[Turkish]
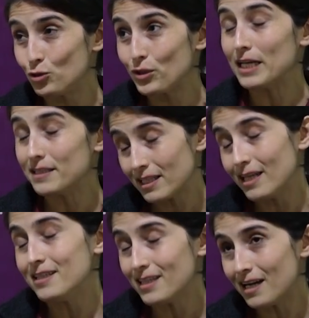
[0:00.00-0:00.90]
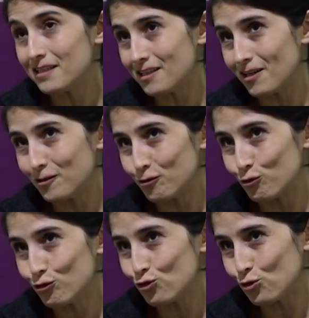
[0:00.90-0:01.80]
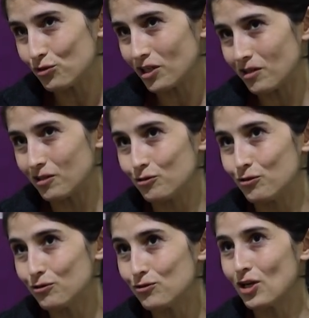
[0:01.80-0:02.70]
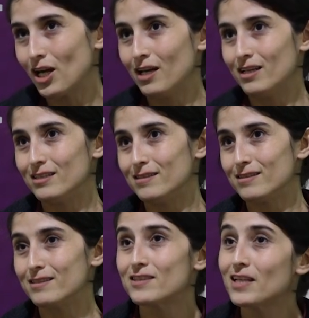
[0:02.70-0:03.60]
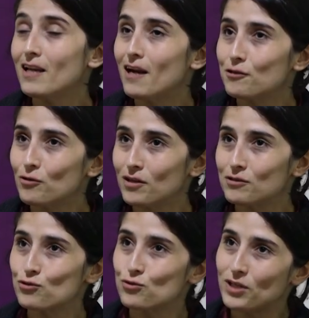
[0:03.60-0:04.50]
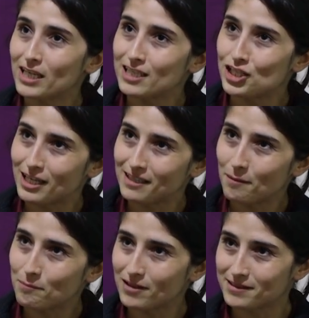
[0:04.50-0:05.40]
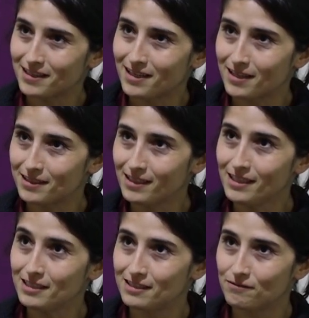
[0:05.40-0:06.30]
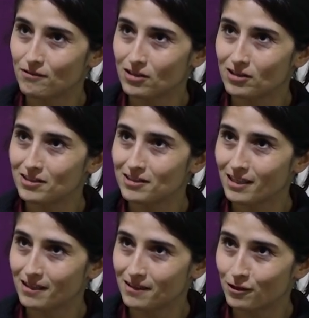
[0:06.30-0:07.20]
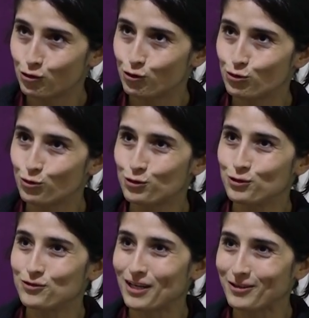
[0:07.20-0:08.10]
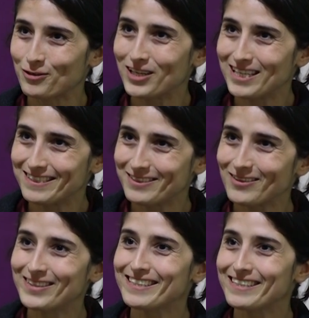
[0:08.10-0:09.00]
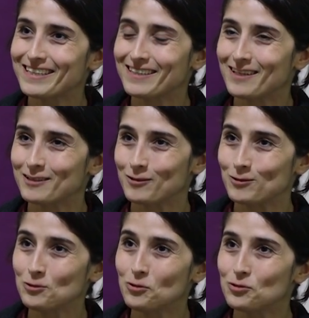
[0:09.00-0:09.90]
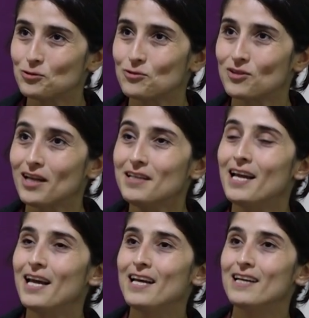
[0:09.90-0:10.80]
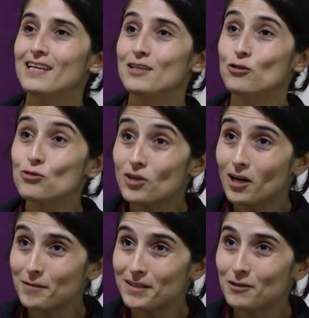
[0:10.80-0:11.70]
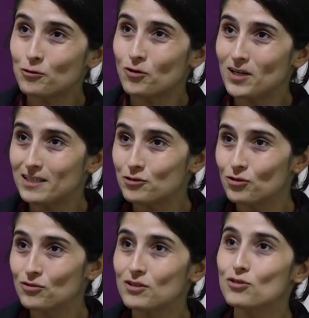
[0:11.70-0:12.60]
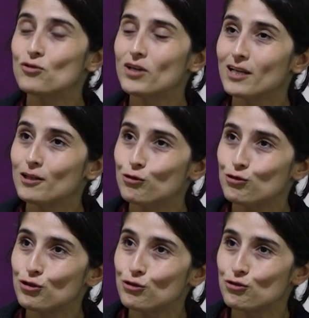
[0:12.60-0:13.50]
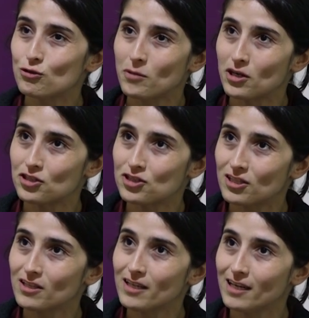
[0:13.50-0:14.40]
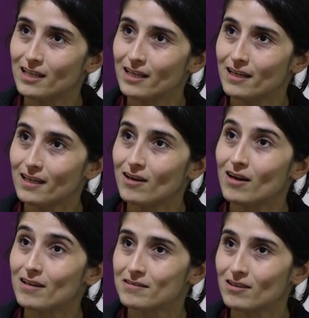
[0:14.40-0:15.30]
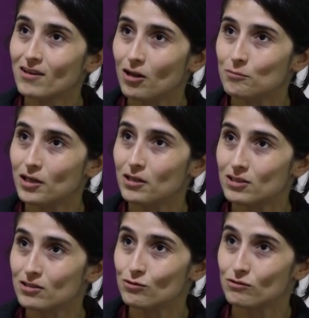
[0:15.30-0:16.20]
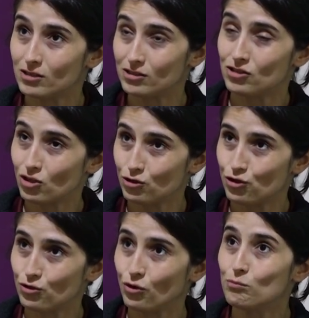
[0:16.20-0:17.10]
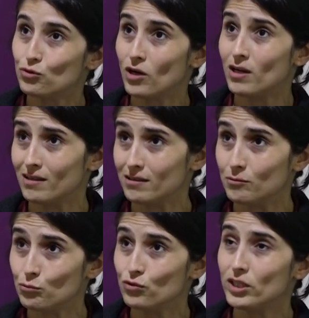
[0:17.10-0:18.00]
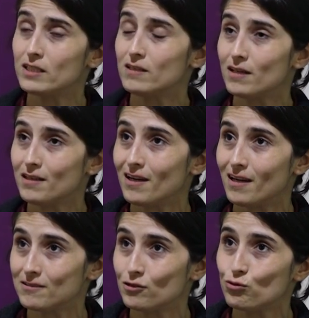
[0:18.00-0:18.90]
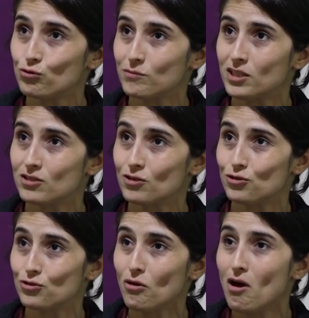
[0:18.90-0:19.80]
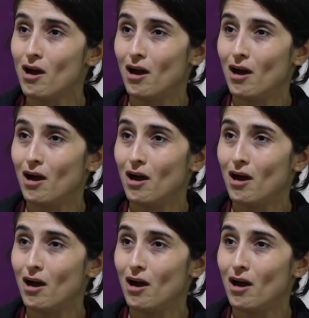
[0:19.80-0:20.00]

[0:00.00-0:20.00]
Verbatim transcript: Tükendiklerini nereden anlıyoruz? Şuradan anlıyoruz. E, Sayın Erdoğan sürekli şeyden bahsederdi, ittifakların ne kadar kötü olduğundan, koalisyonların ne kadar kötü olduğundan, e, güç kaybeden koalisyonuna sürekli küçük küçük parçacıklar ekleyerek hayatta kalmaya e, çalışıyor. Bunu e, bu iktidarını hayatta tutmaya çalışıyor.